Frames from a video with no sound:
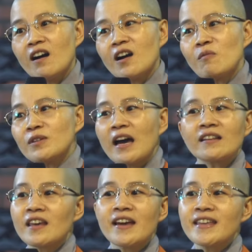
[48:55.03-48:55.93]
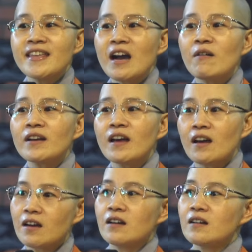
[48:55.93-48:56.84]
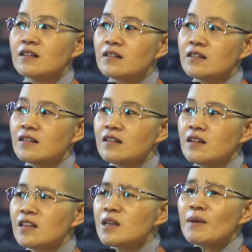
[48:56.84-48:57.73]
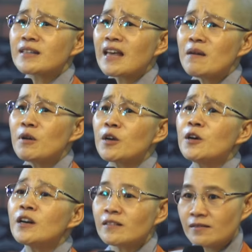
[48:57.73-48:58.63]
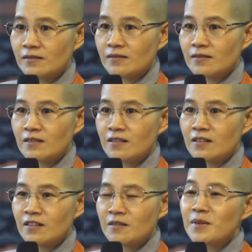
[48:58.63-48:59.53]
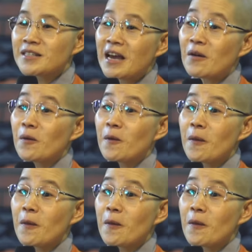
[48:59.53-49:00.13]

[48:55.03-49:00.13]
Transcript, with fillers: đó không có thân thiện gì nhau hết á nhưng mà cái tay mình ướt mình sao